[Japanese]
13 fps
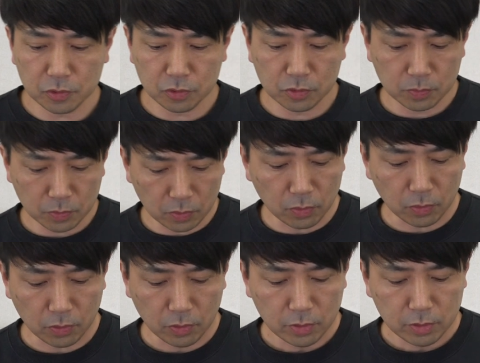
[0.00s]
ム
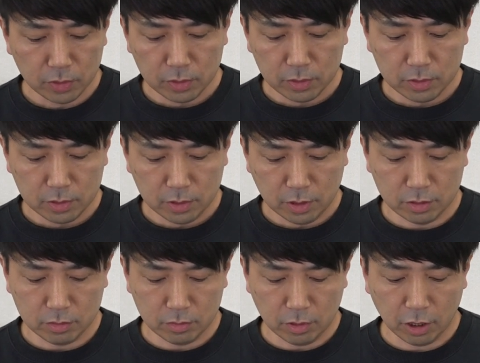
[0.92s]
もあ
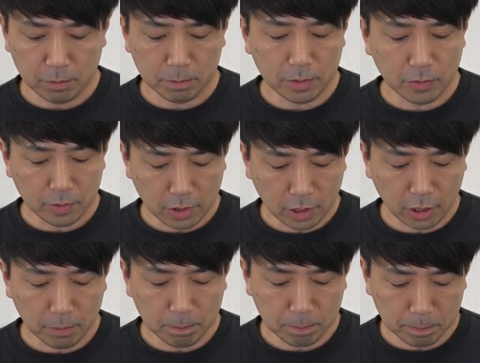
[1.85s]
の葉っぱは
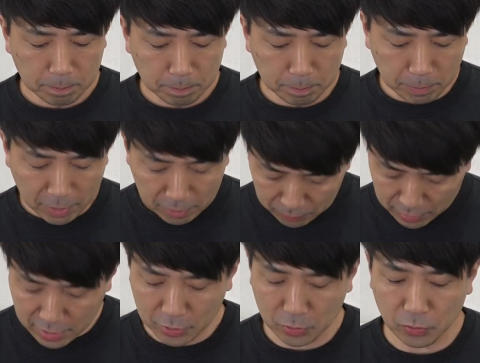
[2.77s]
葉っぱは
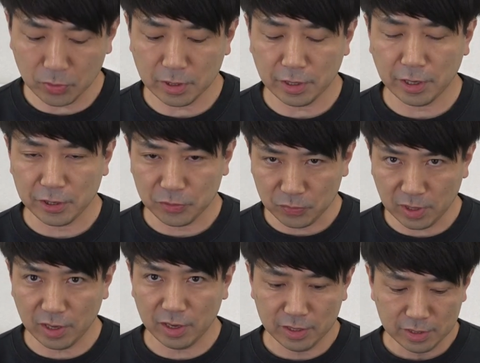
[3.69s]
今回
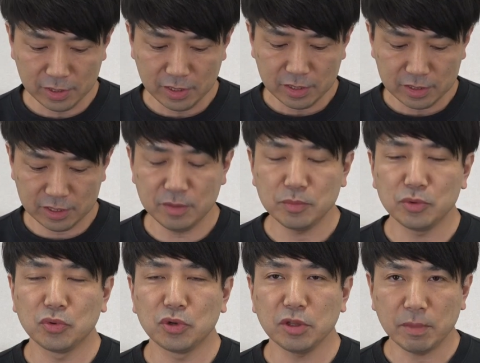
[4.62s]
は全部
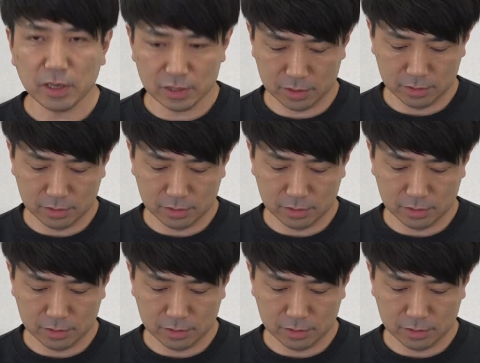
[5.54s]
取りま